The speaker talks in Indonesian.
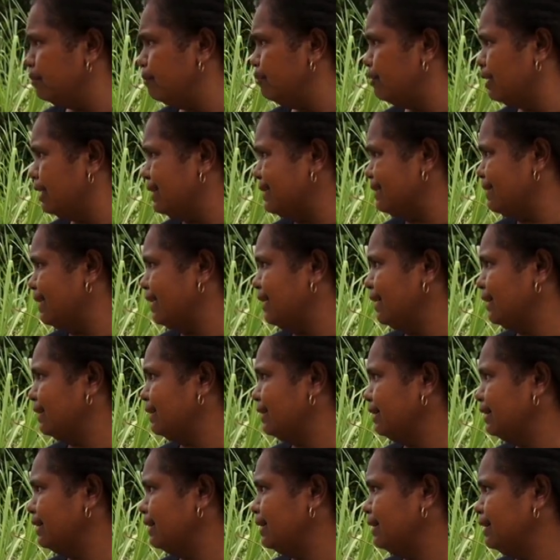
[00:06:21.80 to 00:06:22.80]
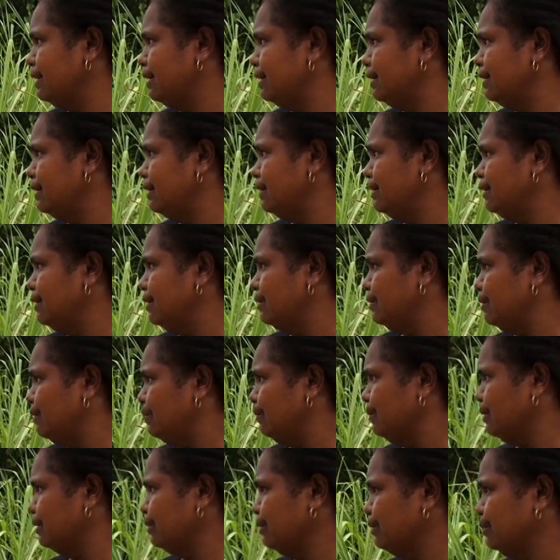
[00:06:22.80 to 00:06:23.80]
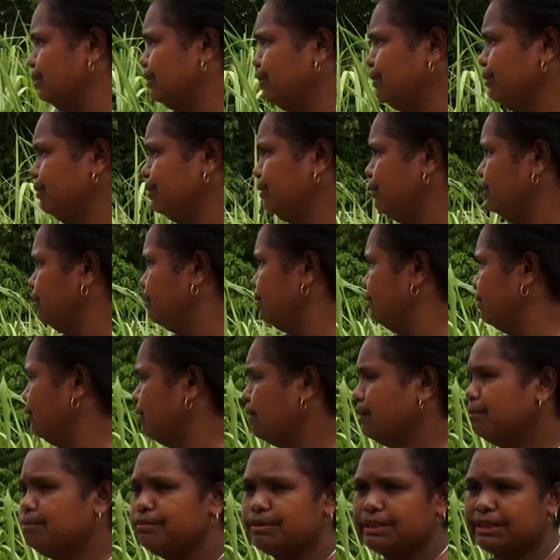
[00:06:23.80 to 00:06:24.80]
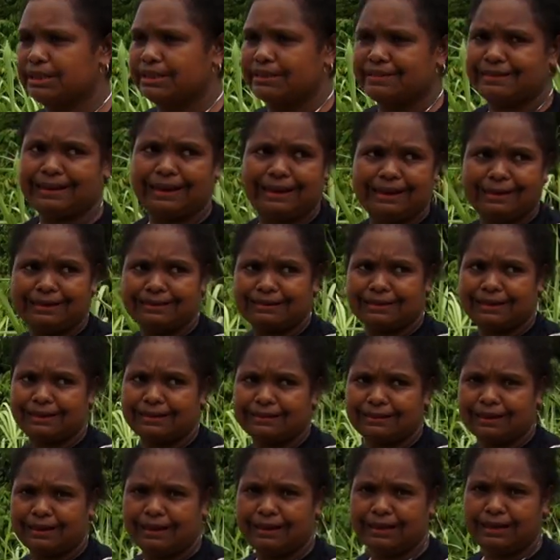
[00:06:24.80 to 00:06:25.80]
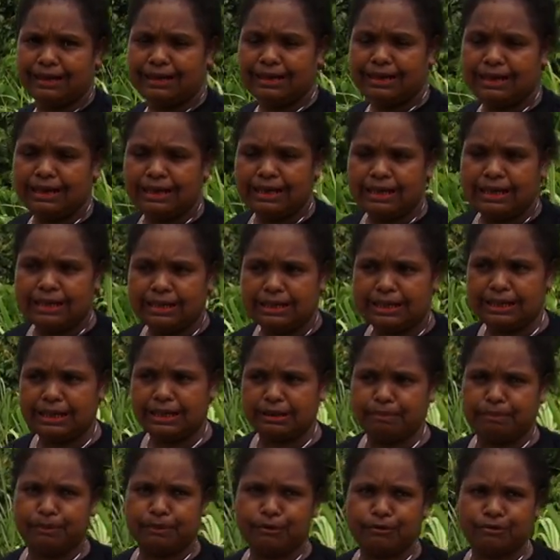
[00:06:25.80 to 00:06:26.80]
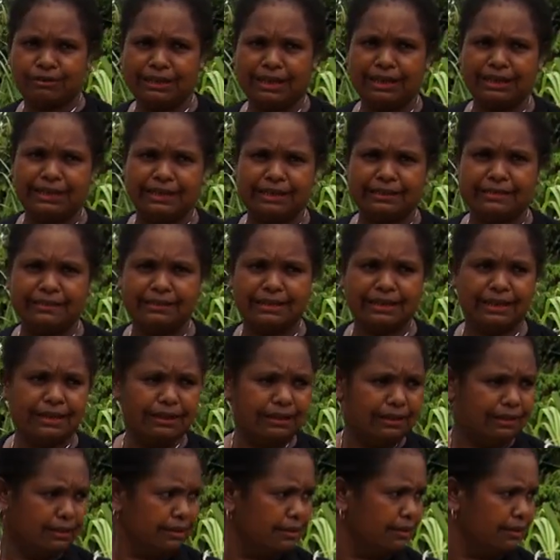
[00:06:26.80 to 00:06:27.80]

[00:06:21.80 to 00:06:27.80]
buka jalan ini waktu itu dorong bikin jalan saja dari perusahaan izin